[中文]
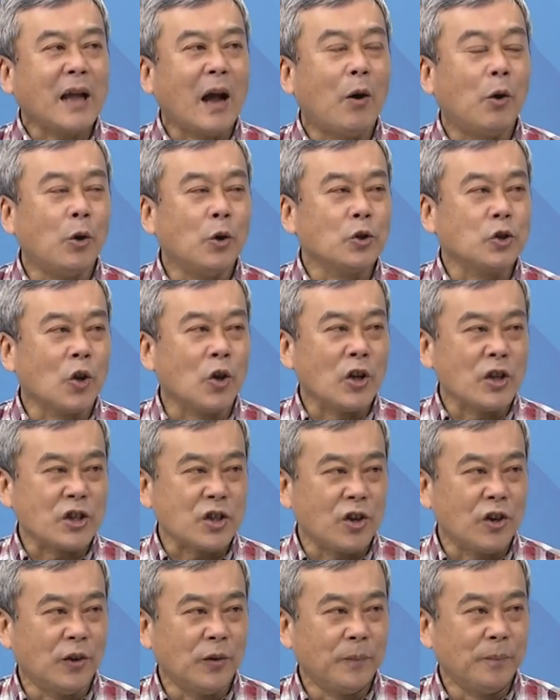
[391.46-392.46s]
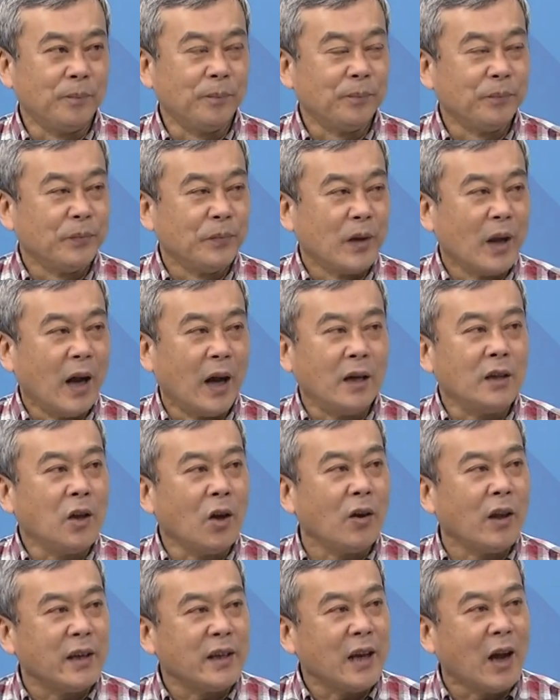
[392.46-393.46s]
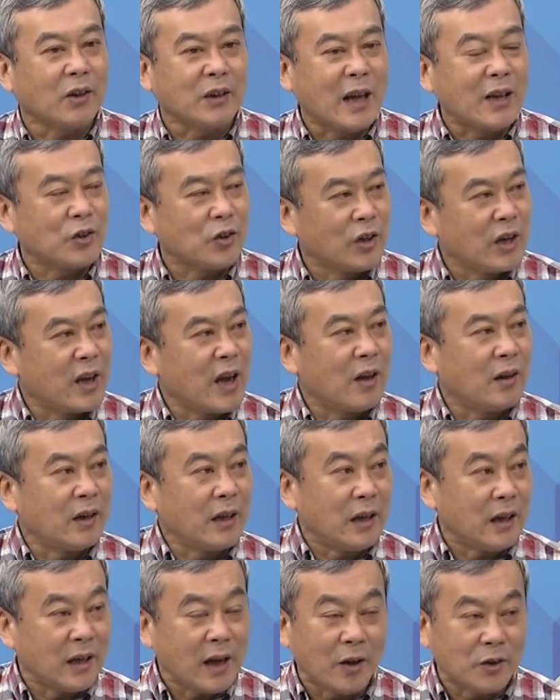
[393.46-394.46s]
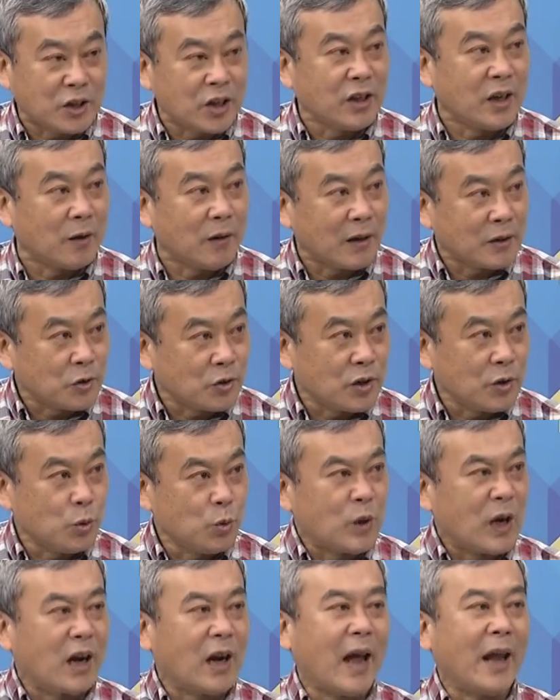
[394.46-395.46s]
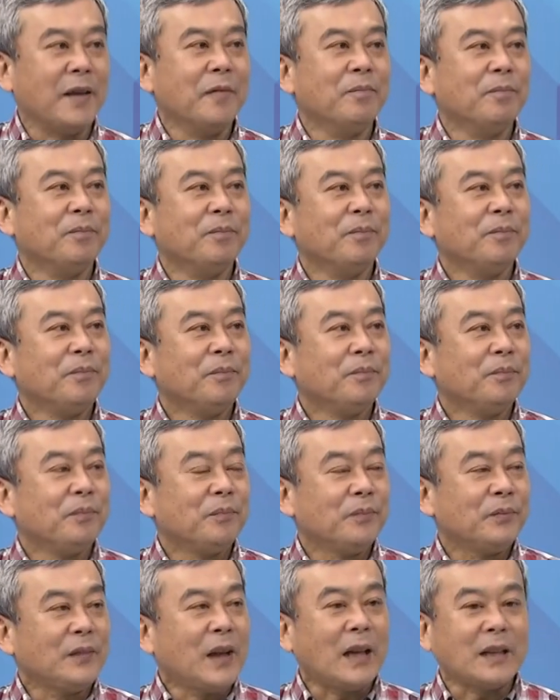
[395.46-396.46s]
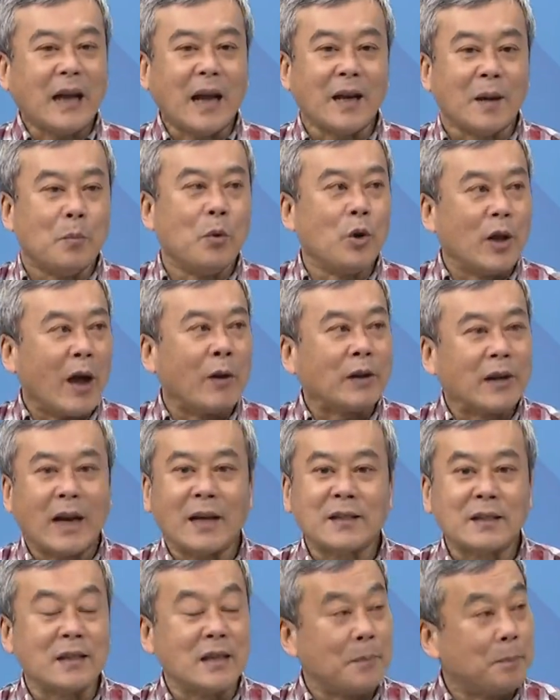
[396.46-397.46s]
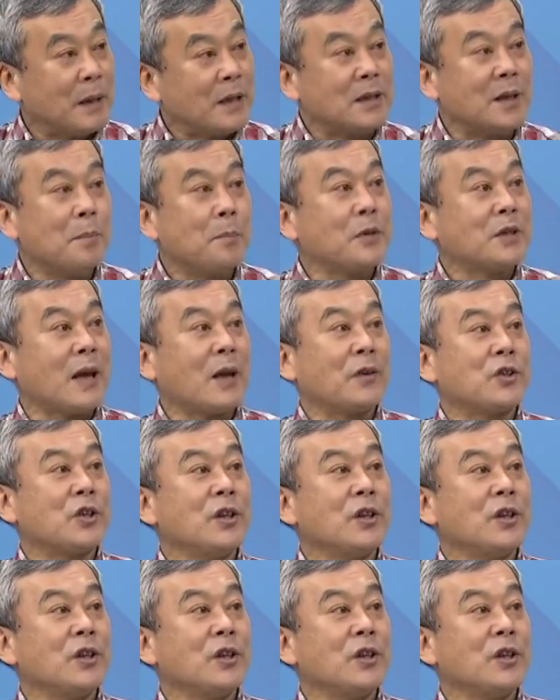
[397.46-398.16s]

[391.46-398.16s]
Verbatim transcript: 欧洲的时候，很多人要他说你要去的话就去乌克兰，嗯，那他的幕僚跟他自己本身不想去，